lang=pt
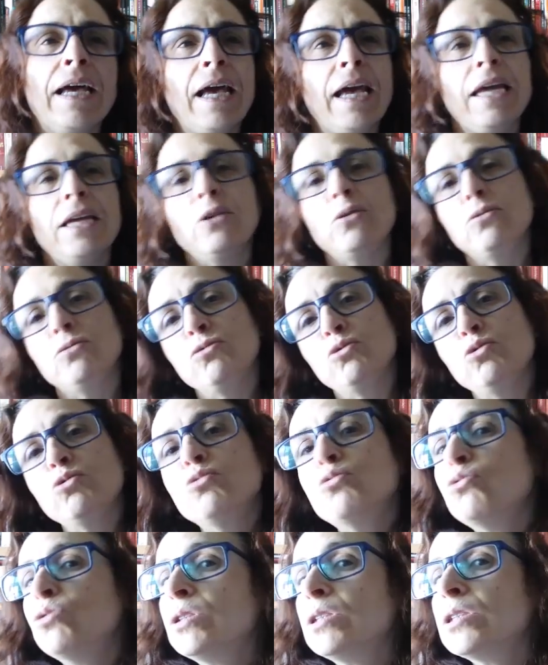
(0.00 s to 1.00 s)
em
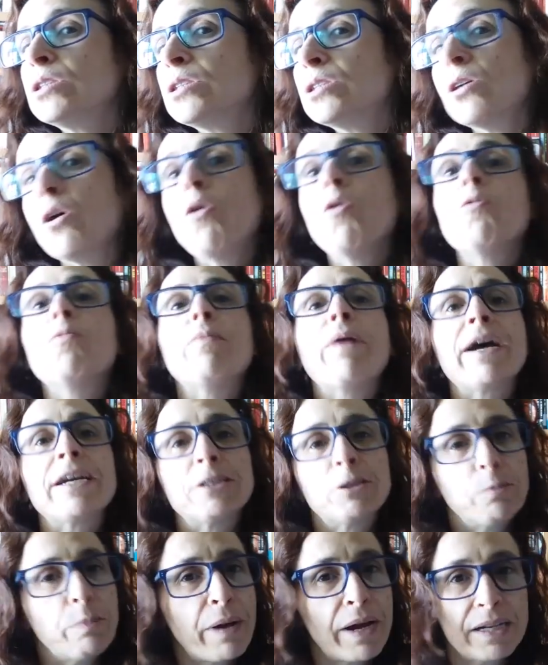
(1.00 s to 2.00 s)
duas ou
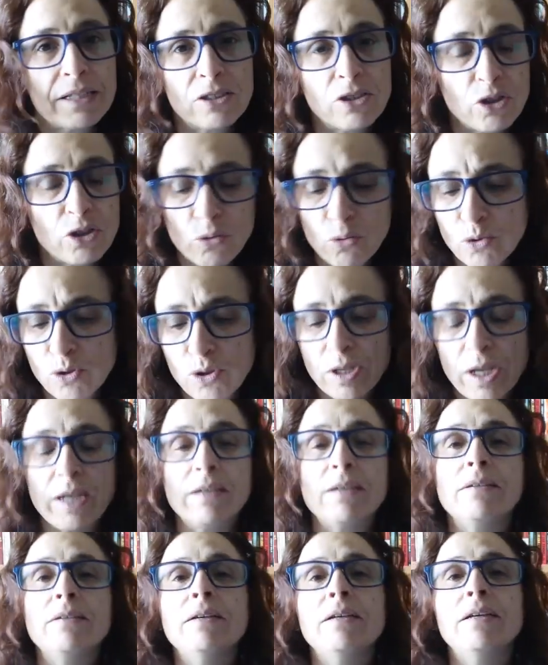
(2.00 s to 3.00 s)
mais partes, não
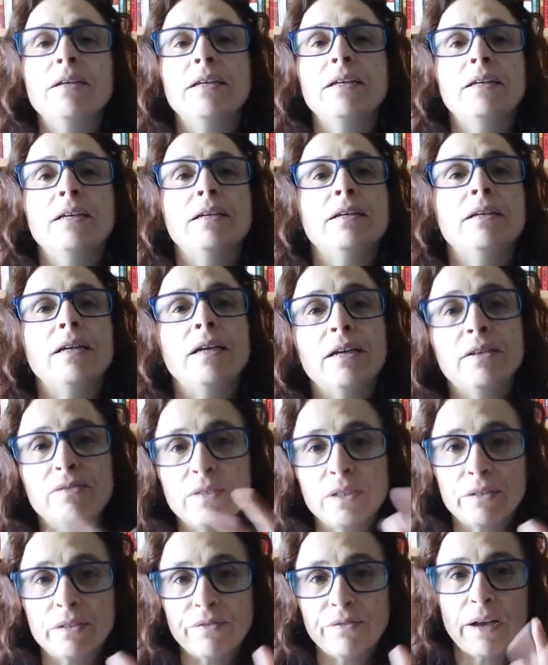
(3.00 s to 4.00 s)
sei. Uh, a
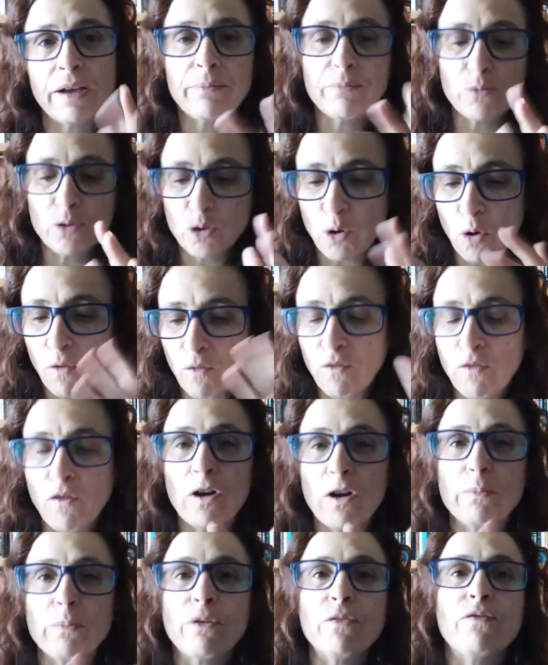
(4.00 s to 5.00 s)
ver, vamos,
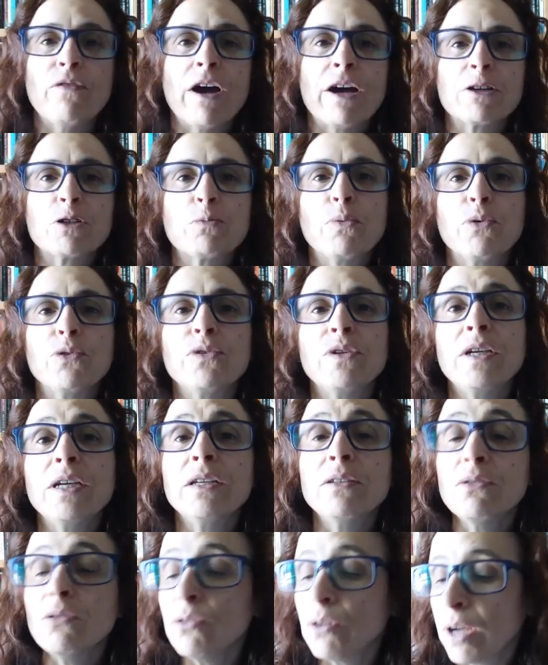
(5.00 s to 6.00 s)
conforme eu vá
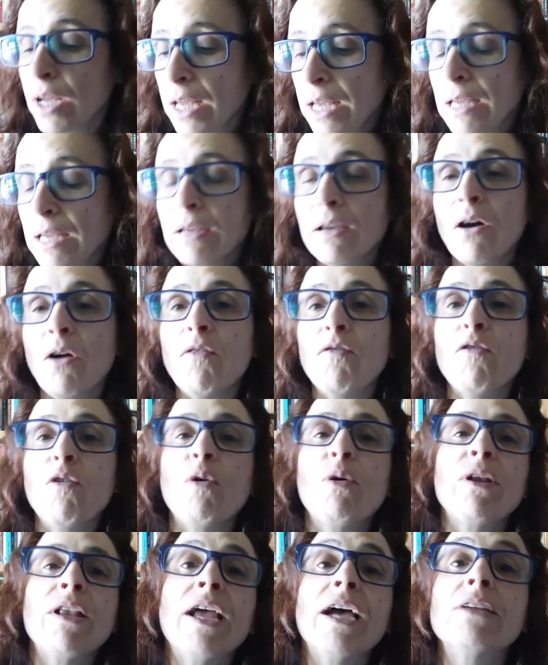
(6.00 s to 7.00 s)
respondendo, ou vou
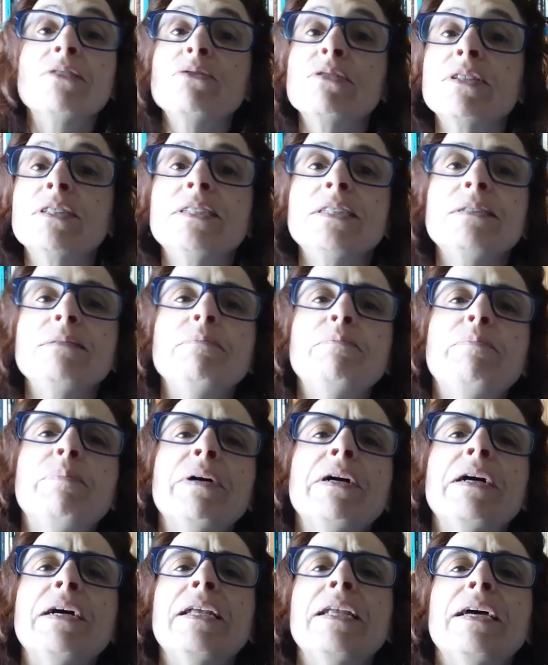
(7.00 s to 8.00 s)
olhando assim
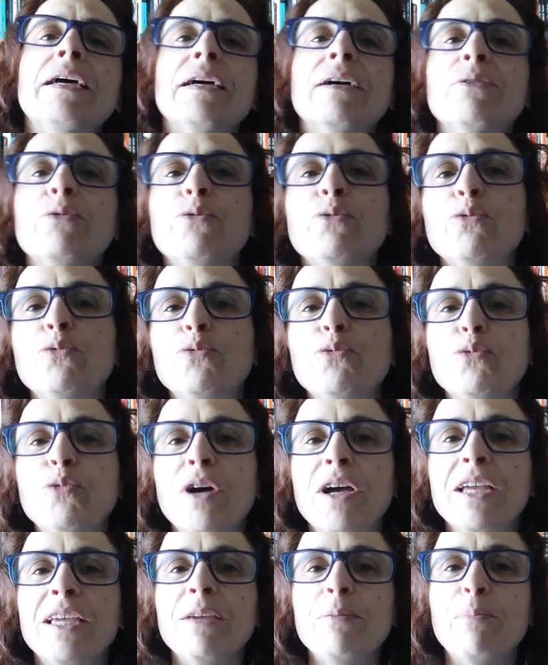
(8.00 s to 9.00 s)
para o
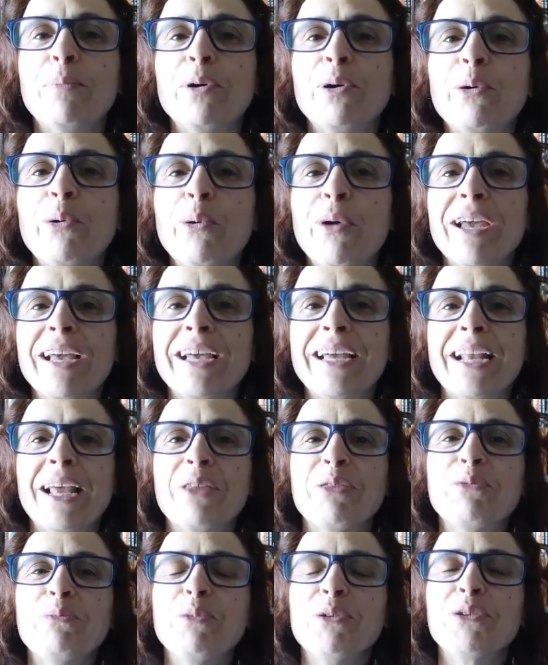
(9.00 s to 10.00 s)
aqui para o ecrã
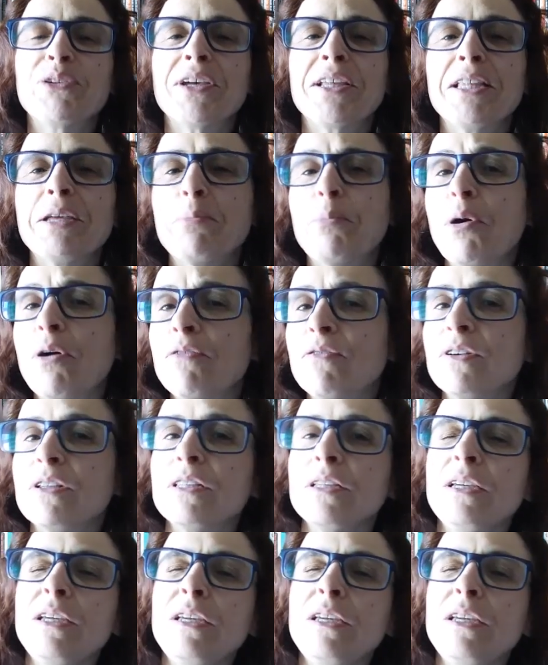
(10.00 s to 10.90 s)
do meu telemóvel